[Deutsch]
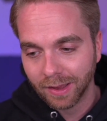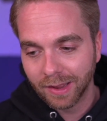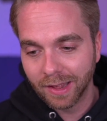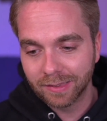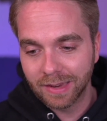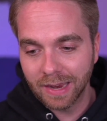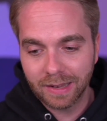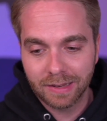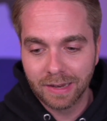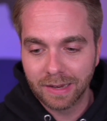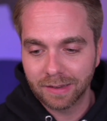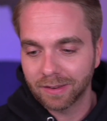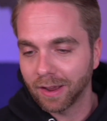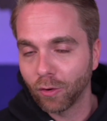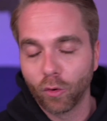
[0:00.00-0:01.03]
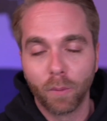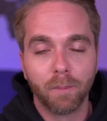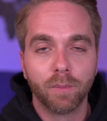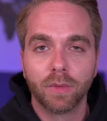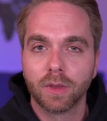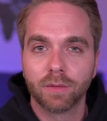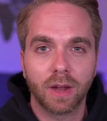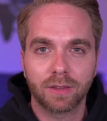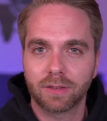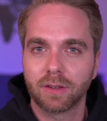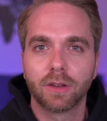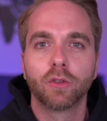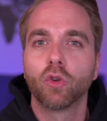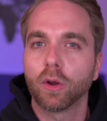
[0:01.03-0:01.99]
Es geht nicht darum,
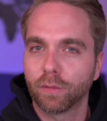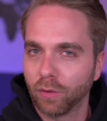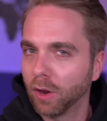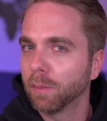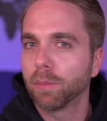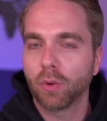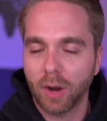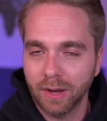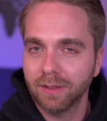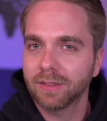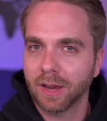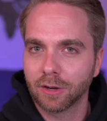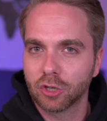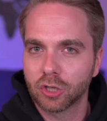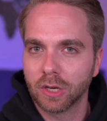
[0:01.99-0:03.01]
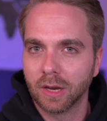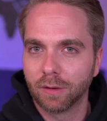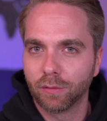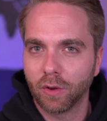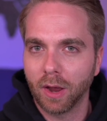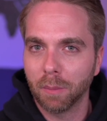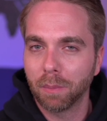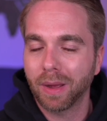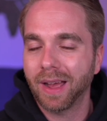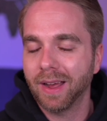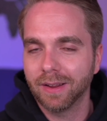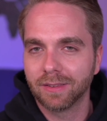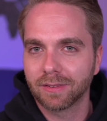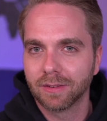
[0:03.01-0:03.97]
was dort für ein Price Tag steht, für einen
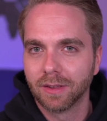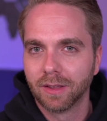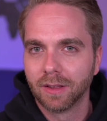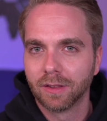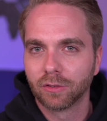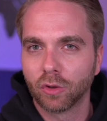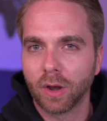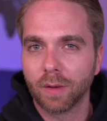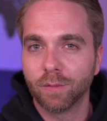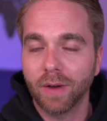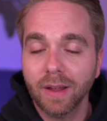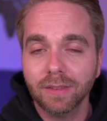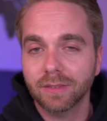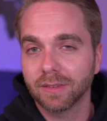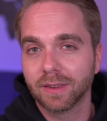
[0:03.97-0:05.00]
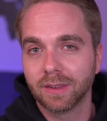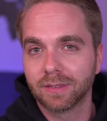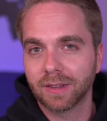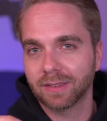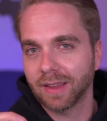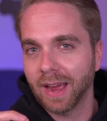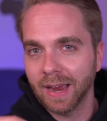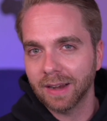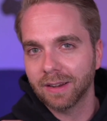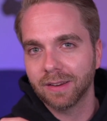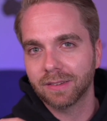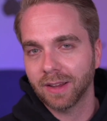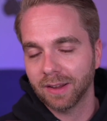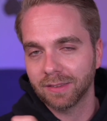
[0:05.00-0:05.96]
Preis sondern was ist das
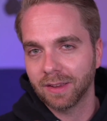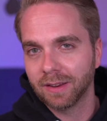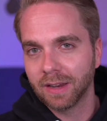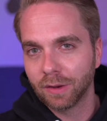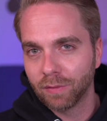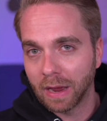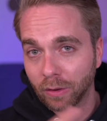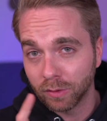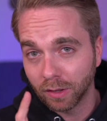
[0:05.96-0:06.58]
eigentlich tatsächlich wert?